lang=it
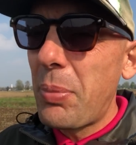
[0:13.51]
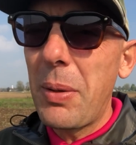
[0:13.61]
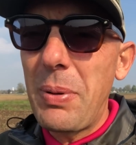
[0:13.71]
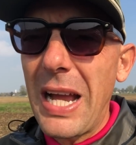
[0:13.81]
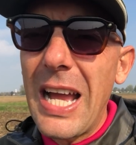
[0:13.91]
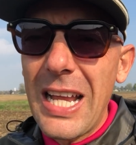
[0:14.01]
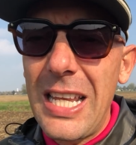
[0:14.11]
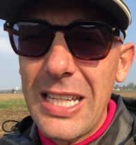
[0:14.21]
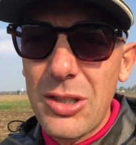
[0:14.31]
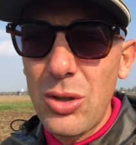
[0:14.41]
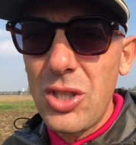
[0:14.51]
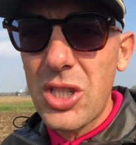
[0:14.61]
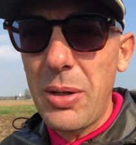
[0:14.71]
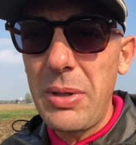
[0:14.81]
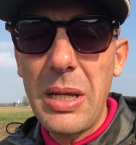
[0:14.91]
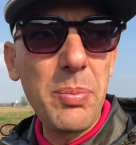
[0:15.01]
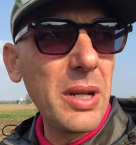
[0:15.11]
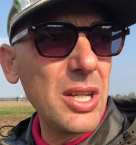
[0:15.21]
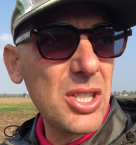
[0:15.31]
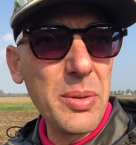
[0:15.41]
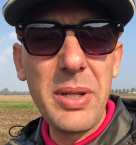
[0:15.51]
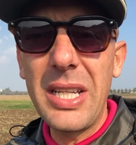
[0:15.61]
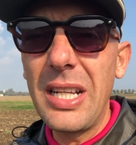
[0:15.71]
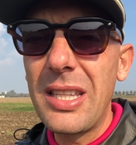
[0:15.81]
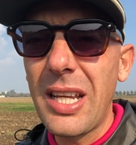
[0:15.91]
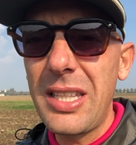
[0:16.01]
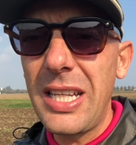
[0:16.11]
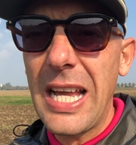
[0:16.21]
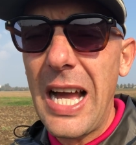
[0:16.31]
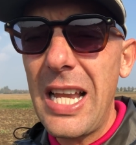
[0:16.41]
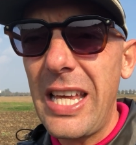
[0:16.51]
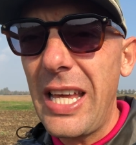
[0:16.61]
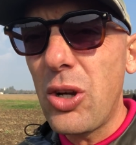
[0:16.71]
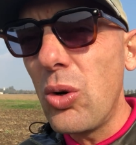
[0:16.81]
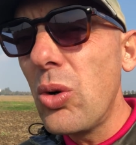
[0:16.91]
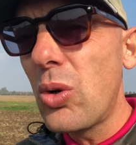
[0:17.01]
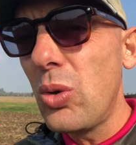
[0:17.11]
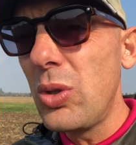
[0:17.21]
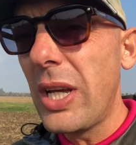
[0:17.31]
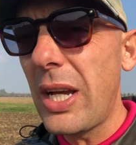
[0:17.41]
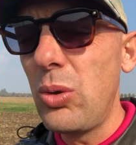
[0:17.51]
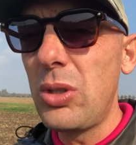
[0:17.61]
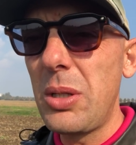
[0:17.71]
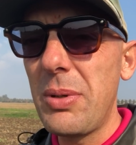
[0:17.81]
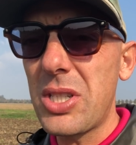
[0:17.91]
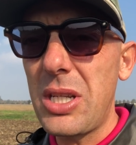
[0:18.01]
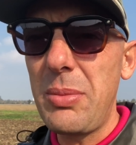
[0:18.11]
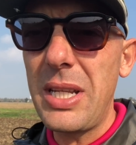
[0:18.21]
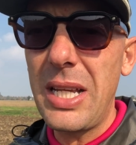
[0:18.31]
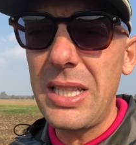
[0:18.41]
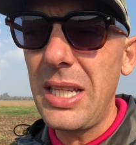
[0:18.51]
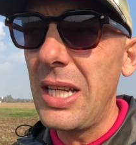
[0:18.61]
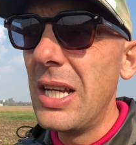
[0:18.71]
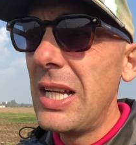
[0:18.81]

preparare il letto di semina per la semina del triticale e concludere l'ultima semina di